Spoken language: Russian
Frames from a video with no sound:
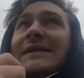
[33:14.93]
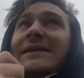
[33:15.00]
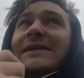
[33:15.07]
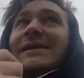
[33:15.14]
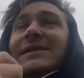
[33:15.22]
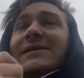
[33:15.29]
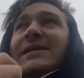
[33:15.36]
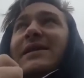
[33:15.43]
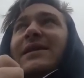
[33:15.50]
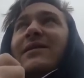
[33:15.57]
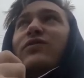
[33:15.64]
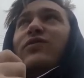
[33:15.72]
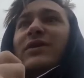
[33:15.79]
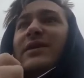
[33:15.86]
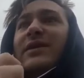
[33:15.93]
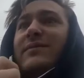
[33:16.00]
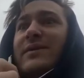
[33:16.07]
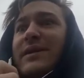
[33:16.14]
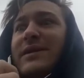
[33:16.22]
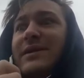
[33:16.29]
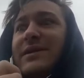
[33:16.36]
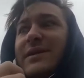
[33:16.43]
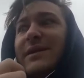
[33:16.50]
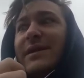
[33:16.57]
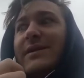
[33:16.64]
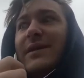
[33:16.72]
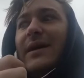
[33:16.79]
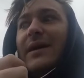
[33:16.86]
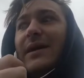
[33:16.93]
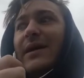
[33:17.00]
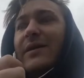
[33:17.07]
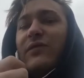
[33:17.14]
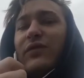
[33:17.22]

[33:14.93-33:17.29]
э, никого не обидеть и так далее.